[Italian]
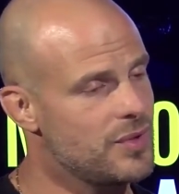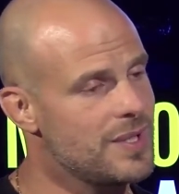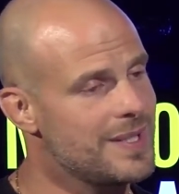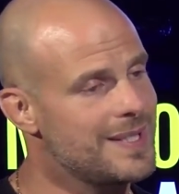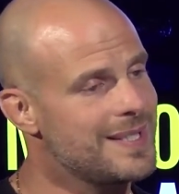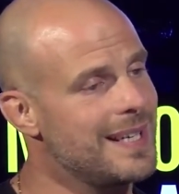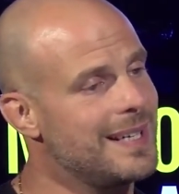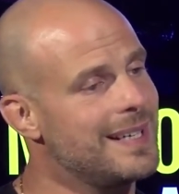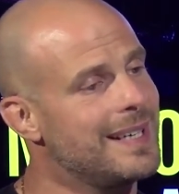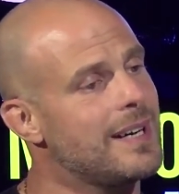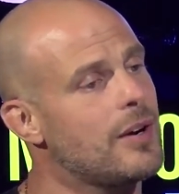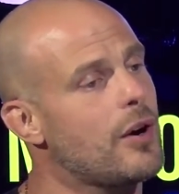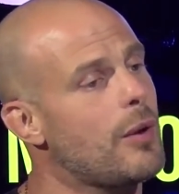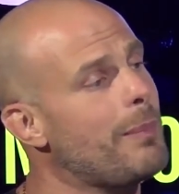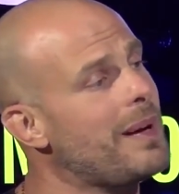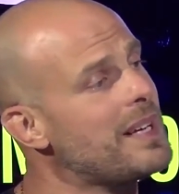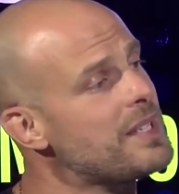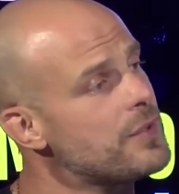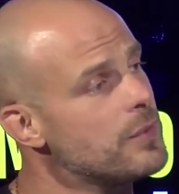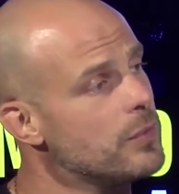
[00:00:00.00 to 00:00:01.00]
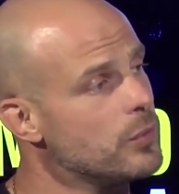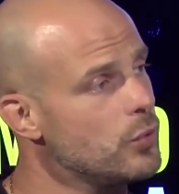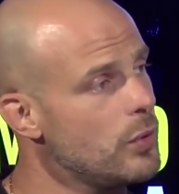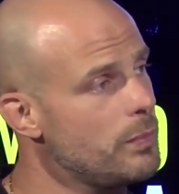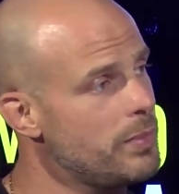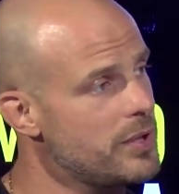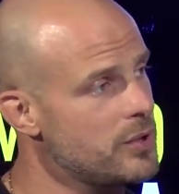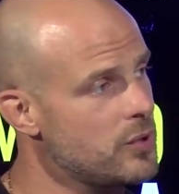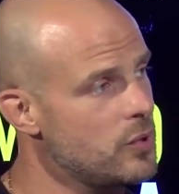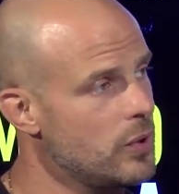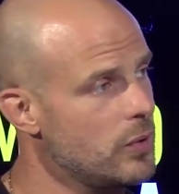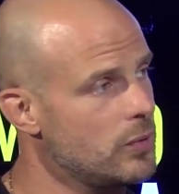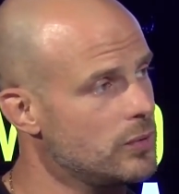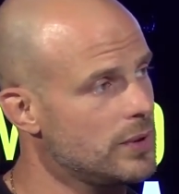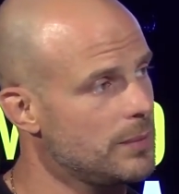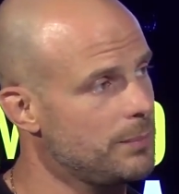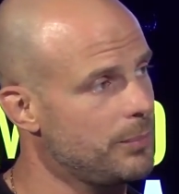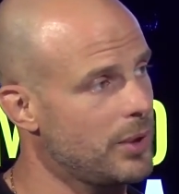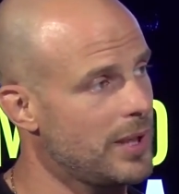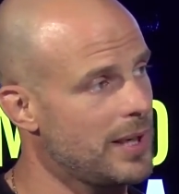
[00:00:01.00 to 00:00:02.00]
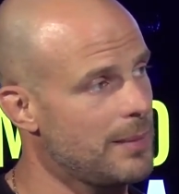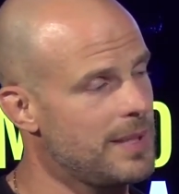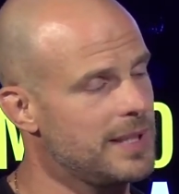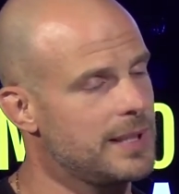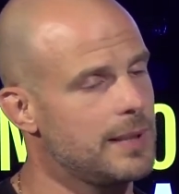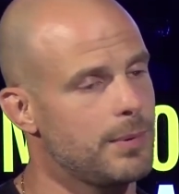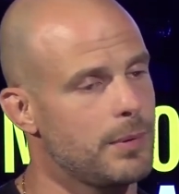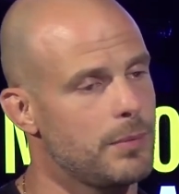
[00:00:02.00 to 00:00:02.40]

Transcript: si allenano al massimo due persone contemporaneamente